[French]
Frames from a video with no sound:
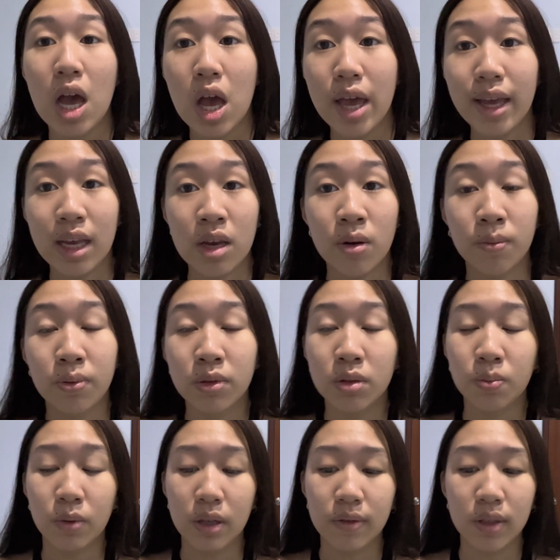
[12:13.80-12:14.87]
Et en plus
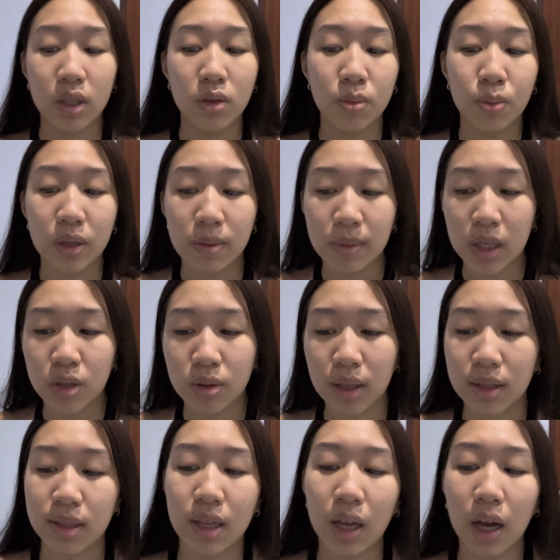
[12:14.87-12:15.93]
pour les vidéos, pour les miniatures,
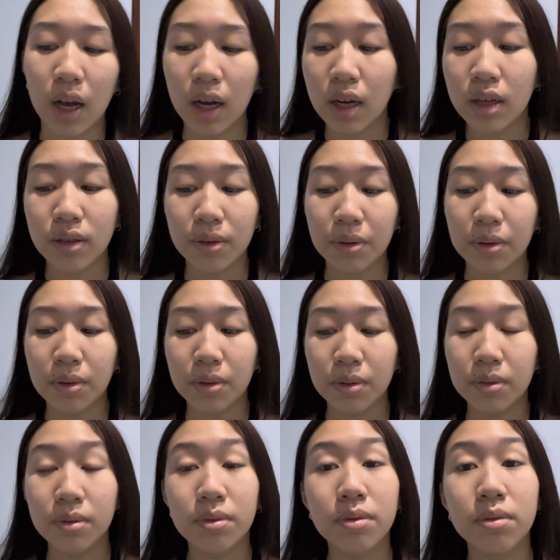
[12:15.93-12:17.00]
etc.
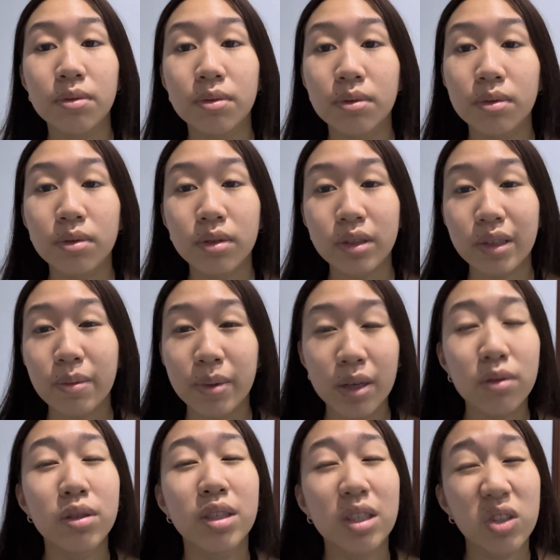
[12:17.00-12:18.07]
Euh, c'est bien
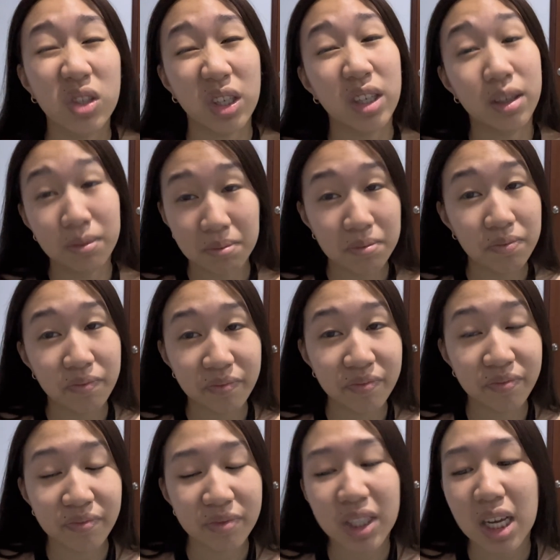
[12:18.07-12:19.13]
aussi que j'ai
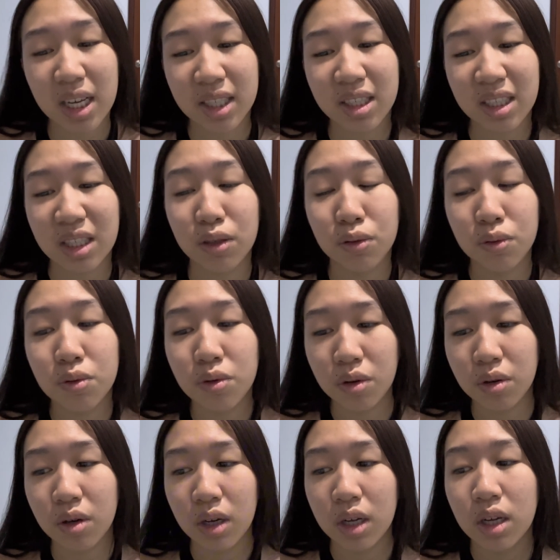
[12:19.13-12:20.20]
un stylo,
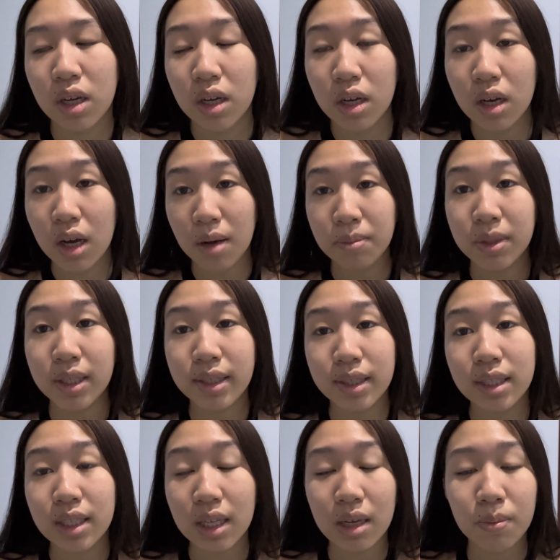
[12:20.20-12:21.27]
euh, un petit
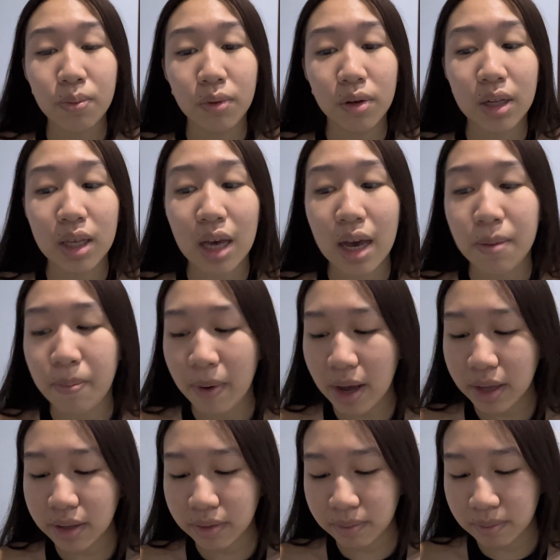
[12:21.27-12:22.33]
stylet pour
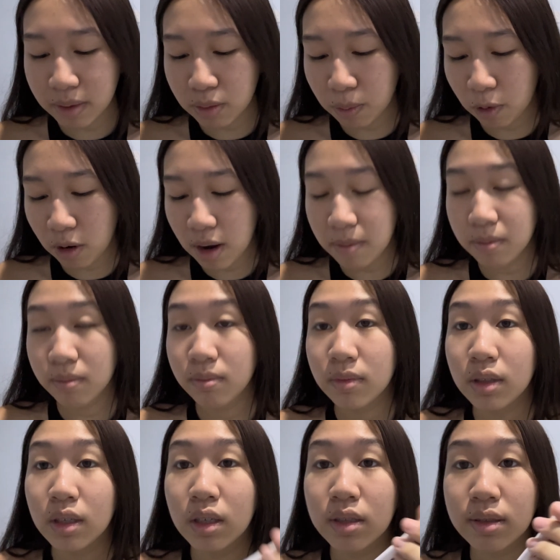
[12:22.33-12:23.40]
iPad, mais le problème
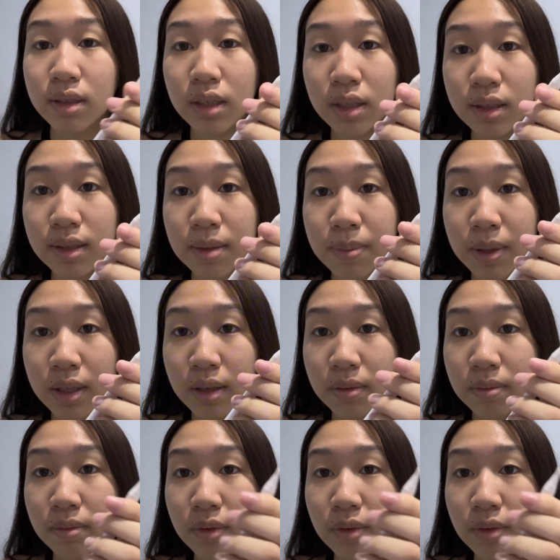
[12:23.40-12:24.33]
c'est qu'il s'est pété.